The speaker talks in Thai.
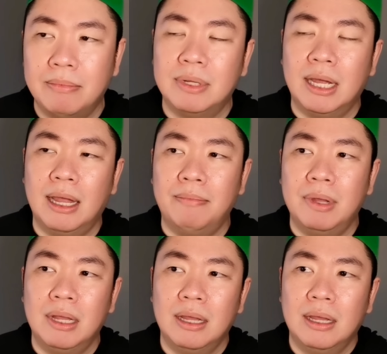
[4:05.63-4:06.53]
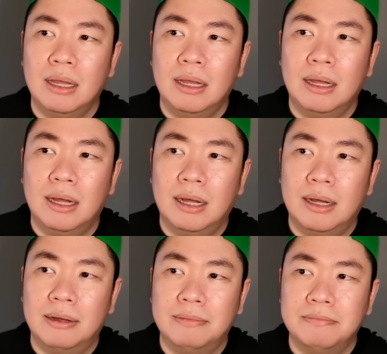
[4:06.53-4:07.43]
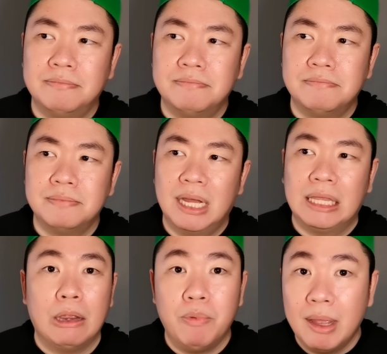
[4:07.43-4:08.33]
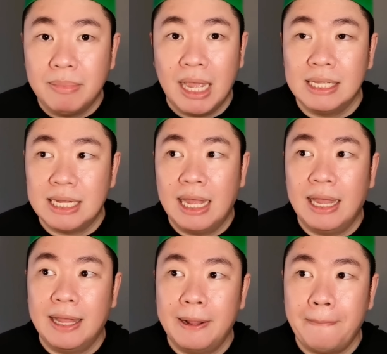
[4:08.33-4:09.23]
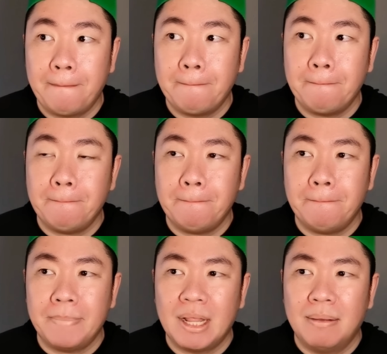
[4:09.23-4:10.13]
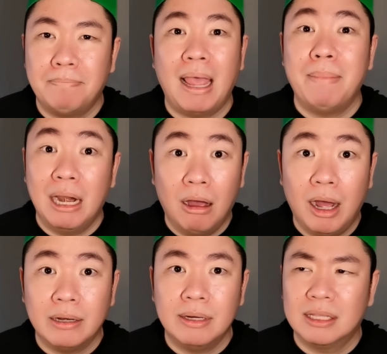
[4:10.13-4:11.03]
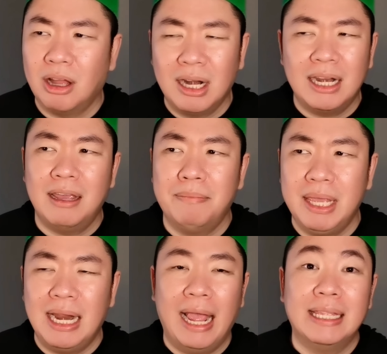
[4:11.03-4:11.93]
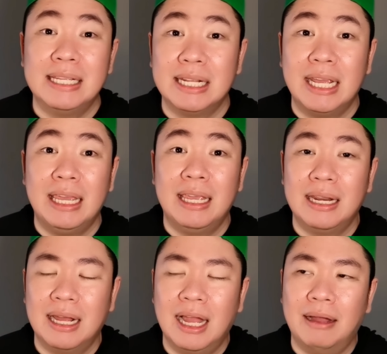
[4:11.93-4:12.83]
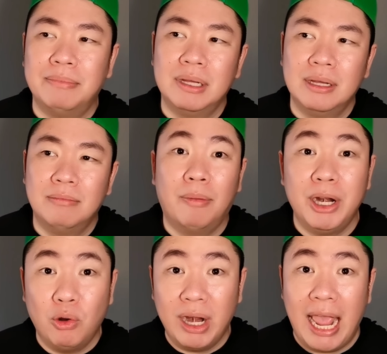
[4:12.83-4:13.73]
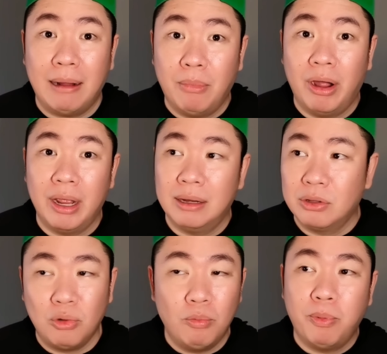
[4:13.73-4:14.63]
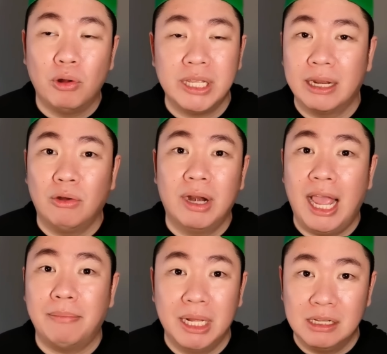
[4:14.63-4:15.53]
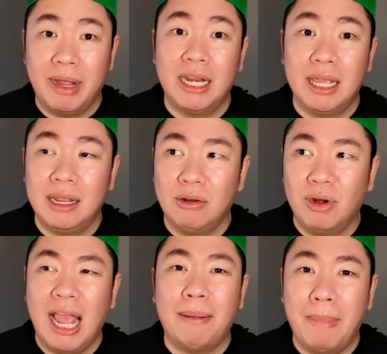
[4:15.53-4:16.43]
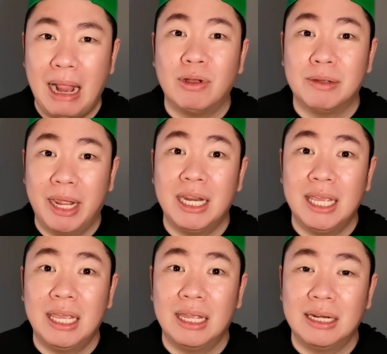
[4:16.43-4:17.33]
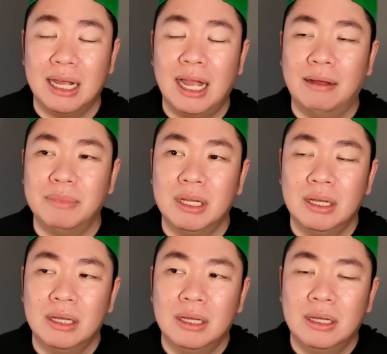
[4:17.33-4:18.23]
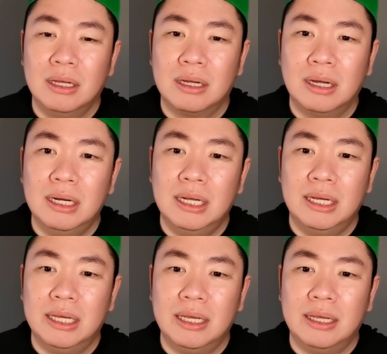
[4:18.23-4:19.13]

มนะครับเอ่ออีเธเรียมน่าจะไปไม่รอดนะตอนนั้นเนี่ยมีหลายทฤษฎีนะครับเพราะมันโดนแฮกบ่อยทุกโปรเจกต์โดนแฮกเหมือนสมัยนี้โดนแฮกมากกว่าสมัยนี้อีกนะครับก็เลย